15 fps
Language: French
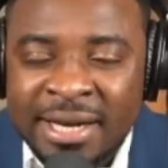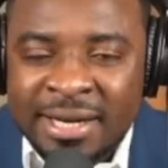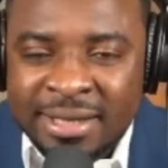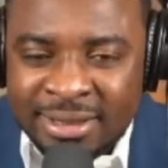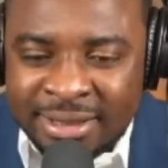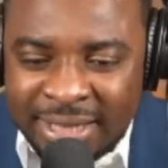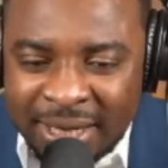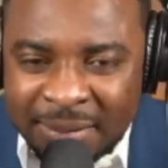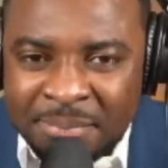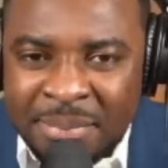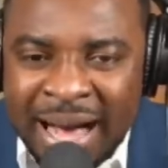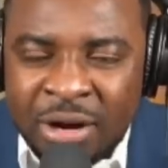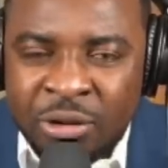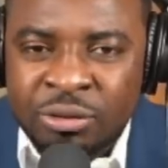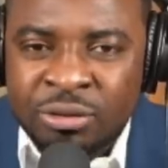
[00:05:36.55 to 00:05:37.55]

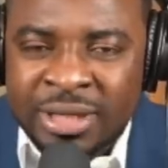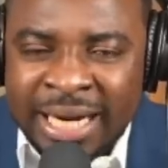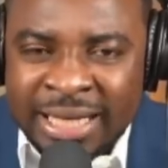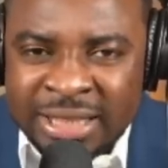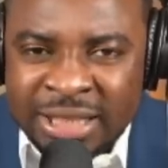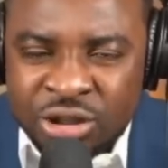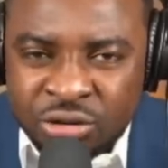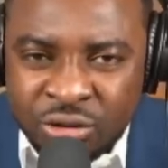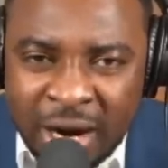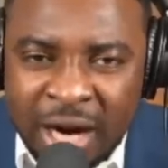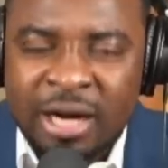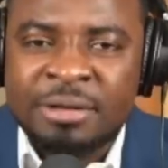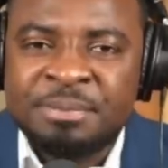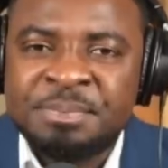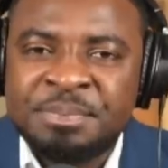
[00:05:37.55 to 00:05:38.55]
débat contradictoire.